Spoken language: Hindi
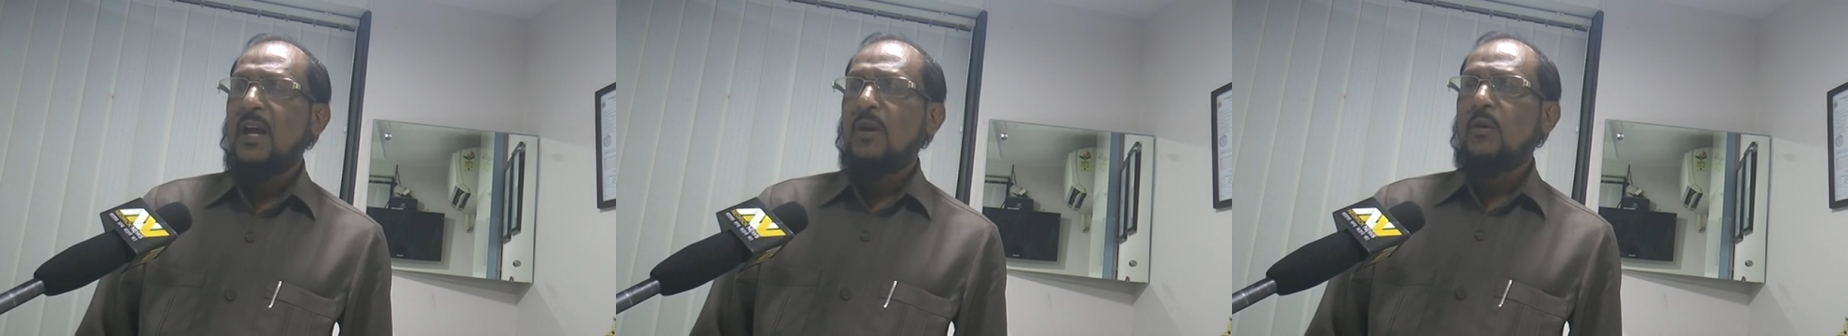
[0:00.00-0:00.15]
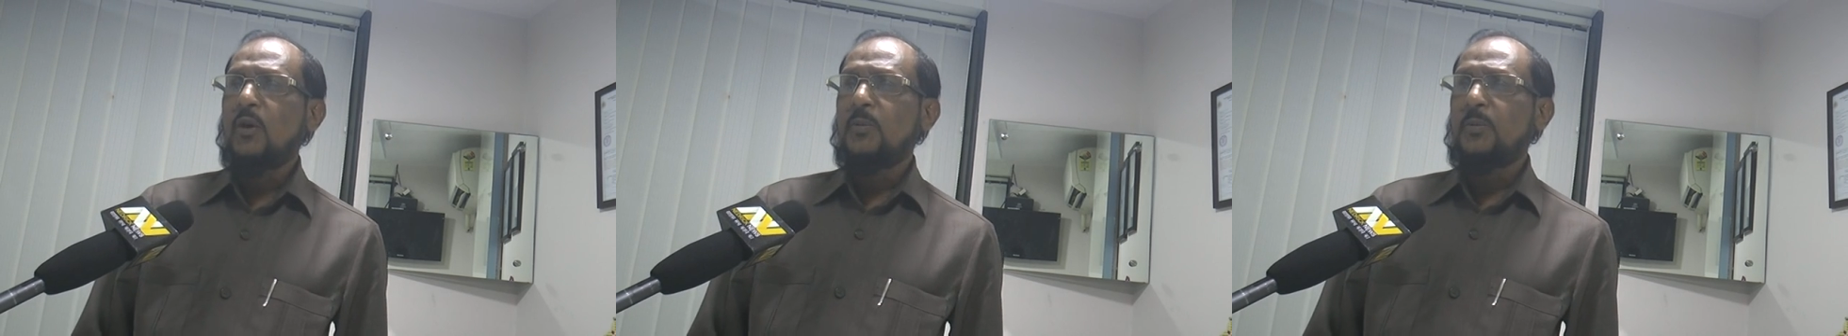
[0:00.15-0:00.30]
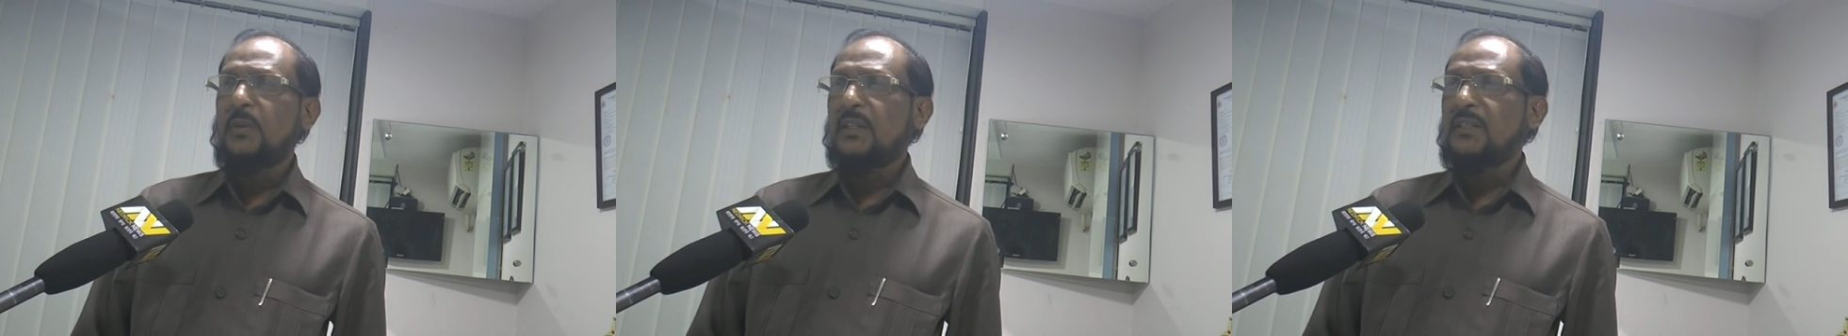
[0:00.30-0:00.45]

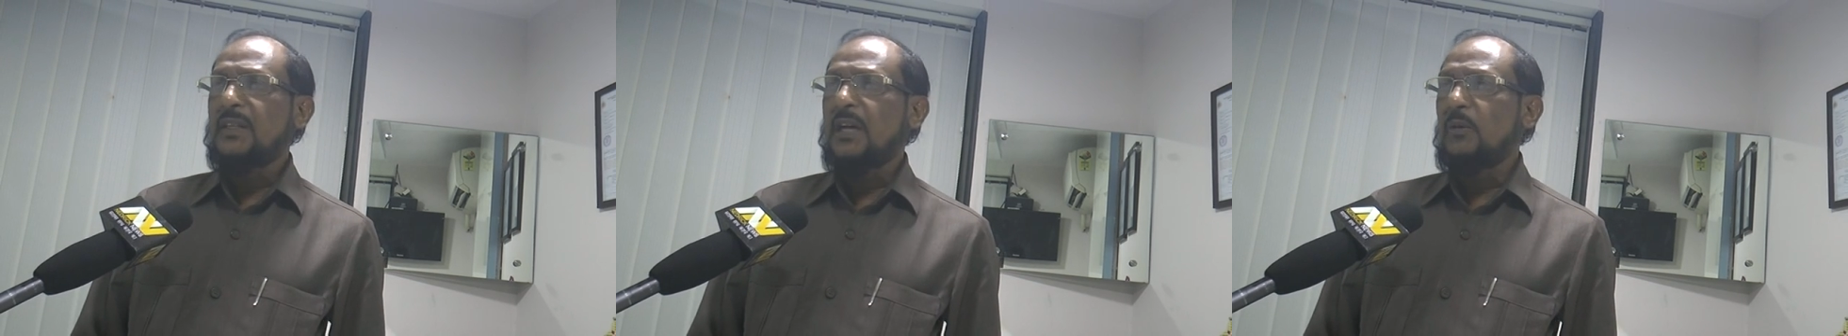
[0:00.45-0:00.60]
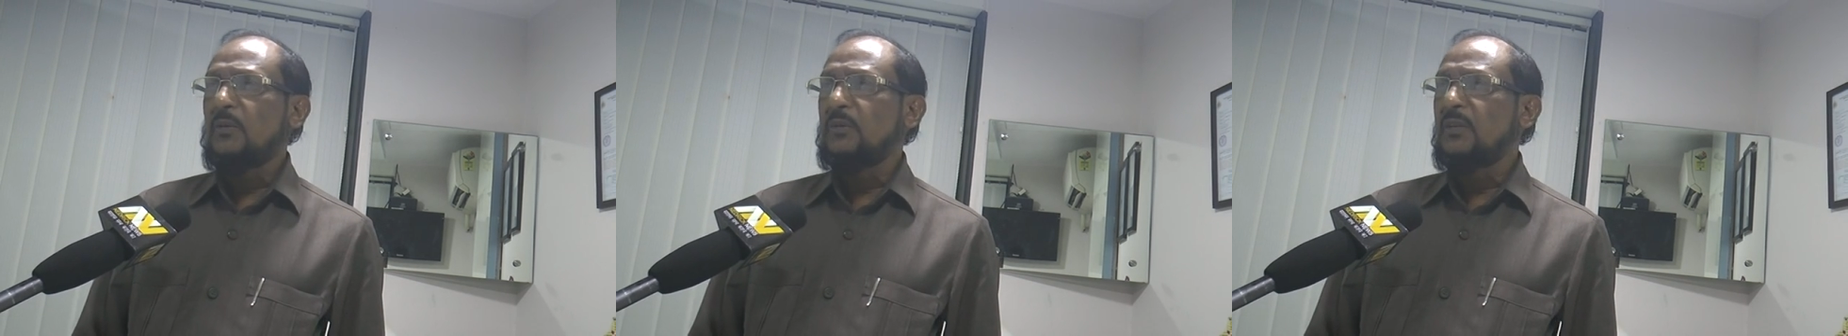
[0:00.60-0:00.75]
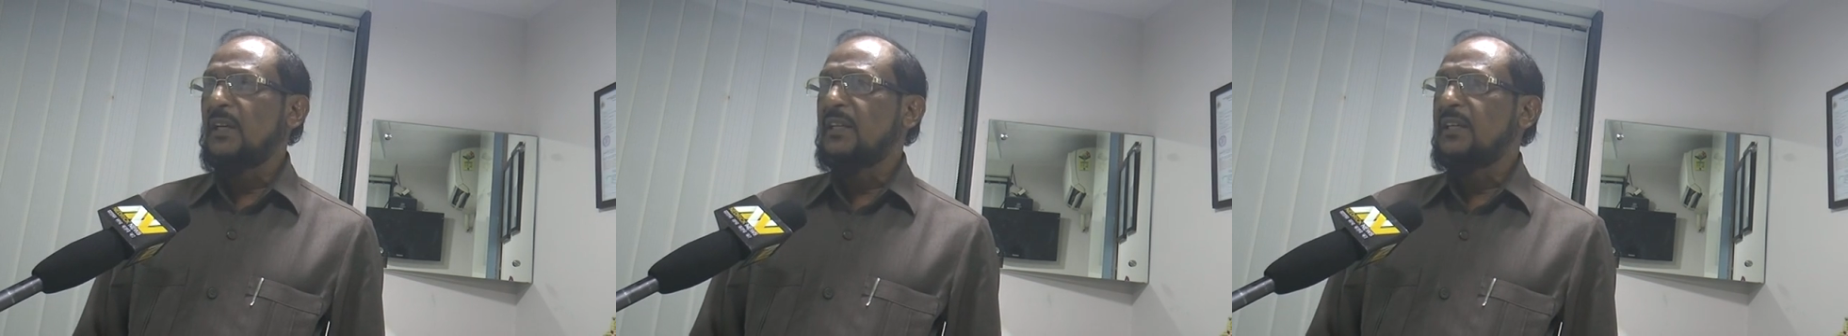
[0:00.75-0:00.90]
लोकप्रियता
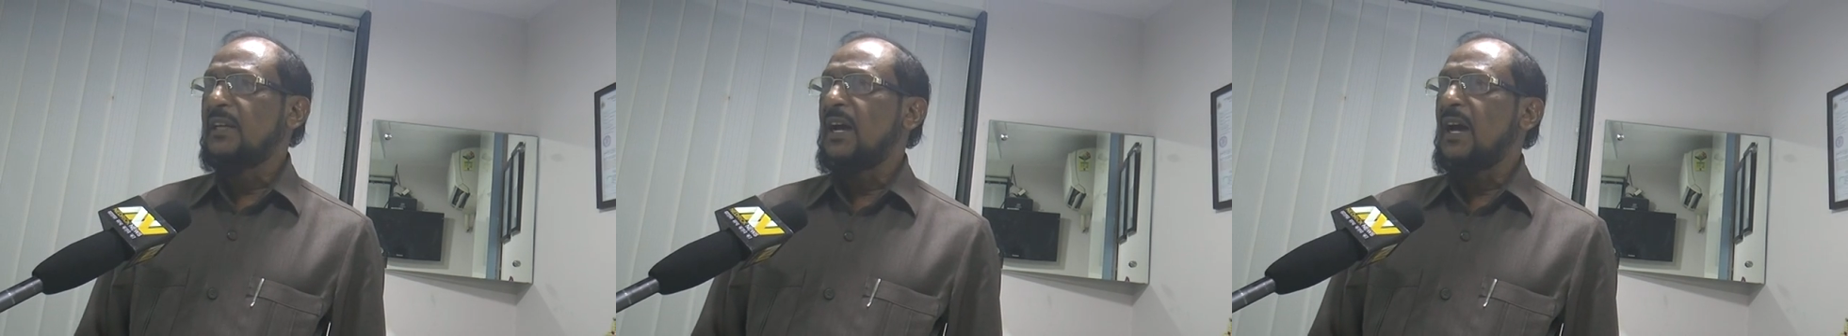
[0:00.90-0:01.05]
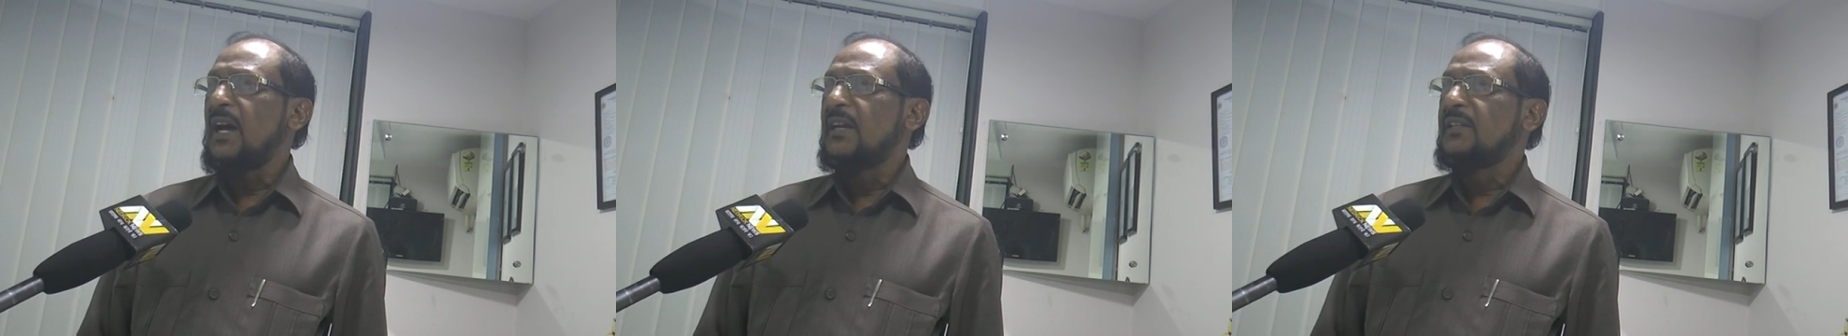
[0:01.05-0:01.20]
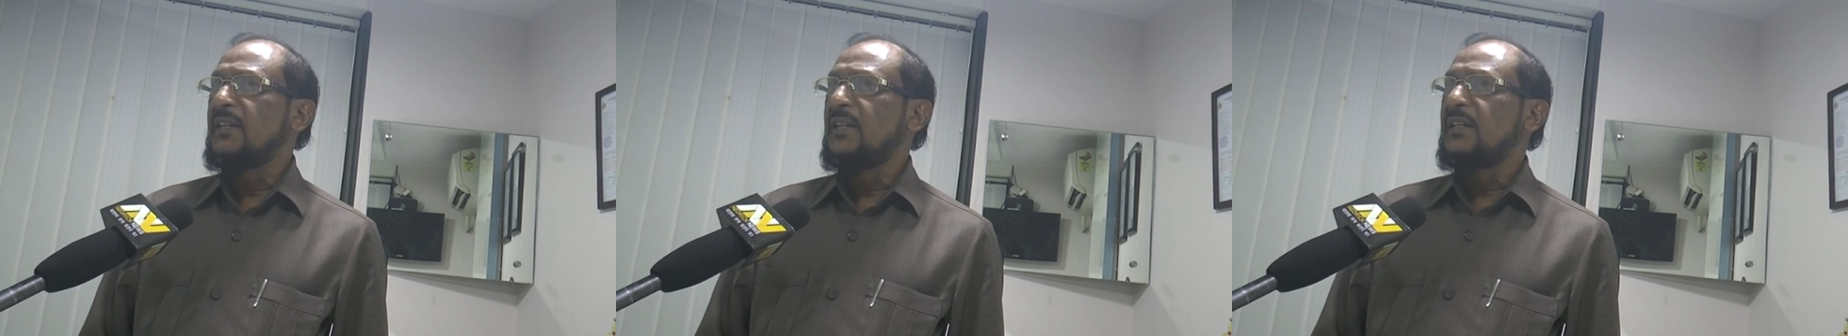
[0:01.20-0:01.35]
को देख के
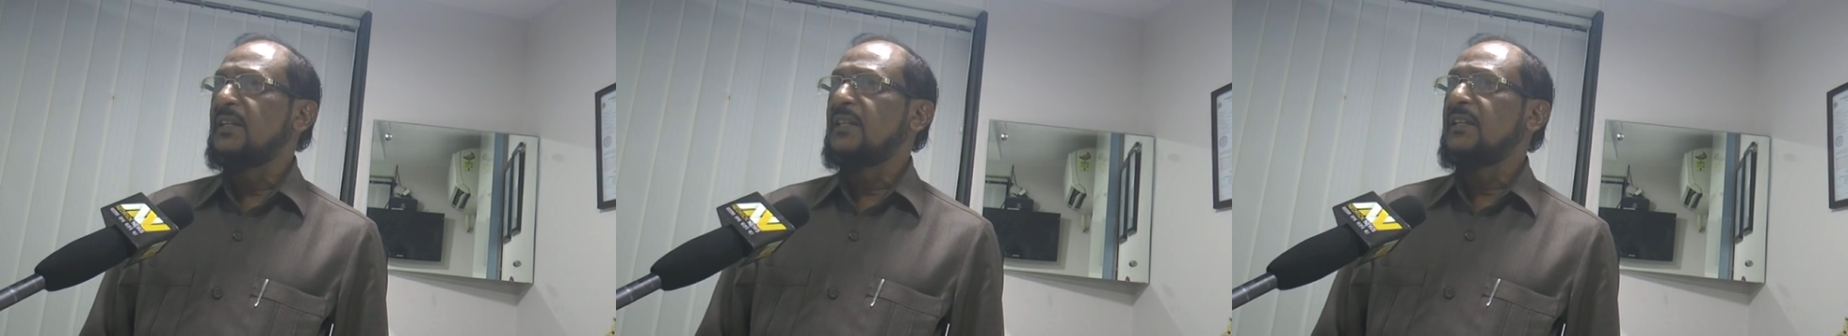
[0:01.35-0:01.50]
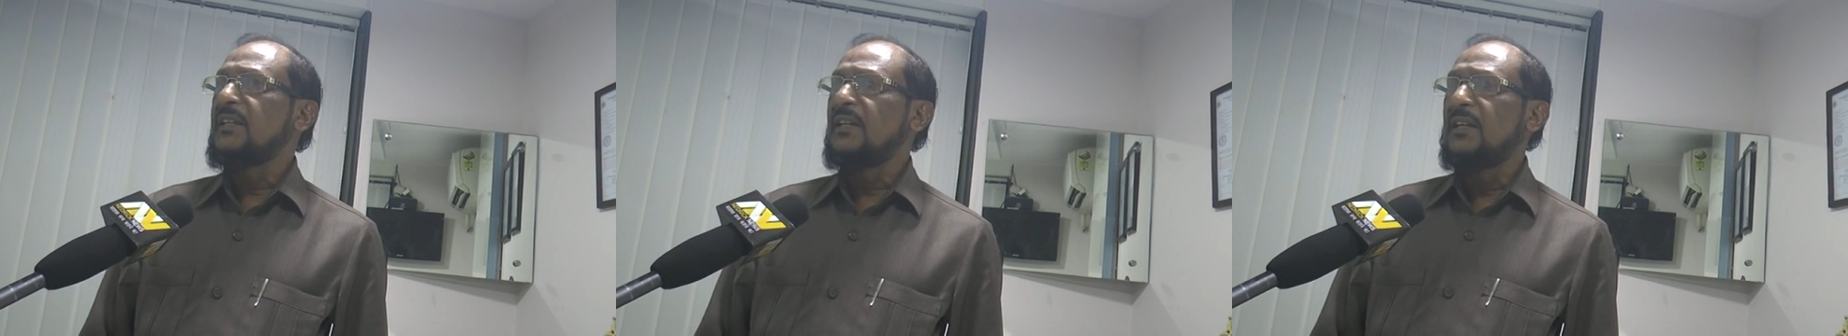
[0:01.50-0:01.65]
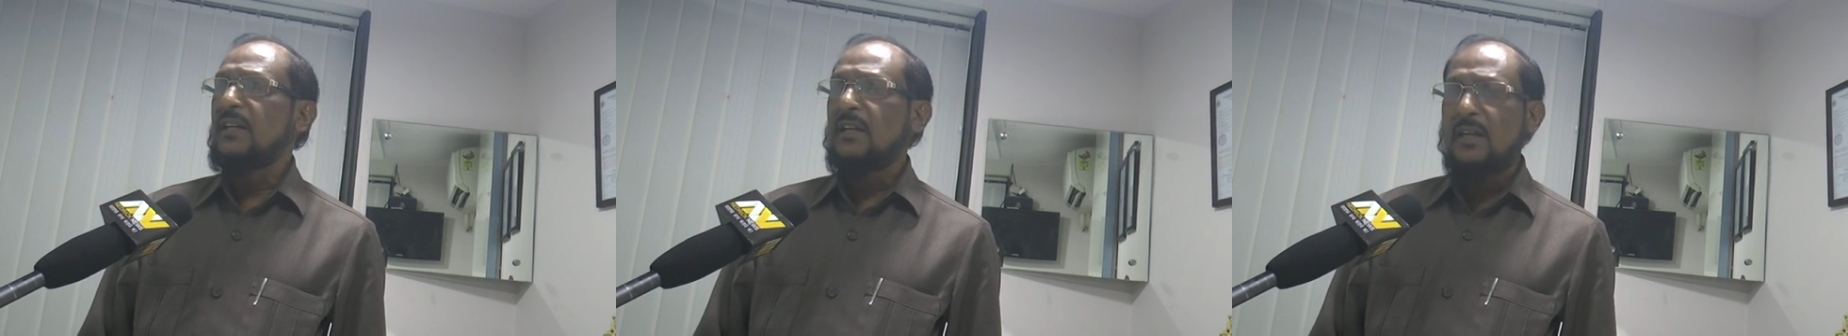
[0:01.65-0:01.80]
आर जे डी
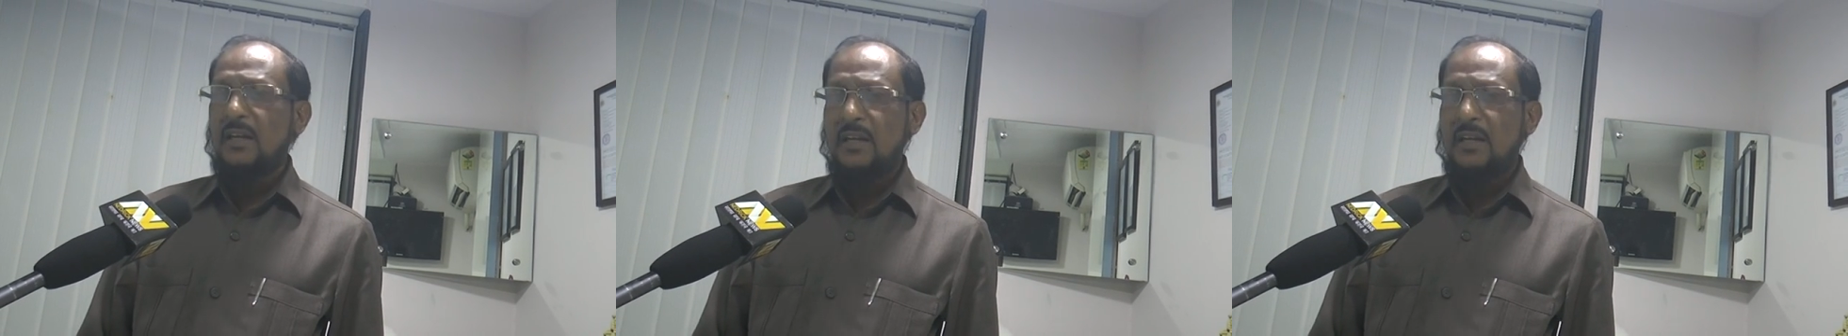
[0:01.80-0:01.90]
की